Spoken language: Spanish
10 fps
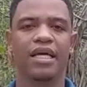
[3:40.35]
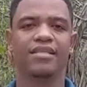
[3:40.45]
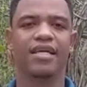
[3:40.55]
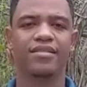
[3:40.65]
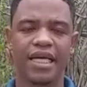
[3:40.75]

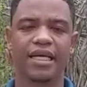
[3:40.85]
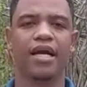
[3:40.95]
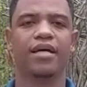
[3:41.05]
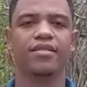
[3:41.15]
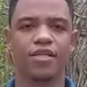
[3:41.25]
que se
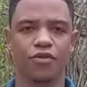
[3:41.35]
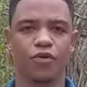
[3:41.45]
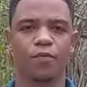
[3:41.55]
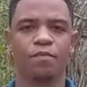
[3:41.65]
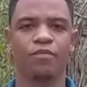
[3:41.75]
acerquen al
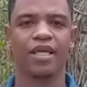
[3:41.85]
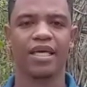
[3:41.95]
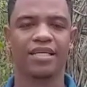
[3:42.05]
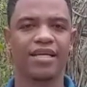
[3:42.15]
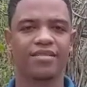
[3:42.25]
Señor,
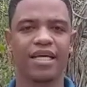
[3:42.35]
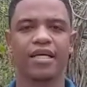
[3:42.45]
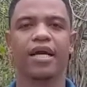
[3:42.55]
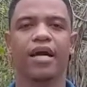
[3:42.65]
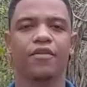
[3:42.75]
que se
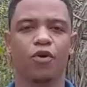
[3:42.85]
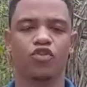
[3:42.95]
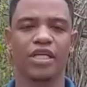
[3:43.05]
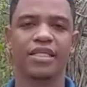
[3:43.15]
acerquen a Dios.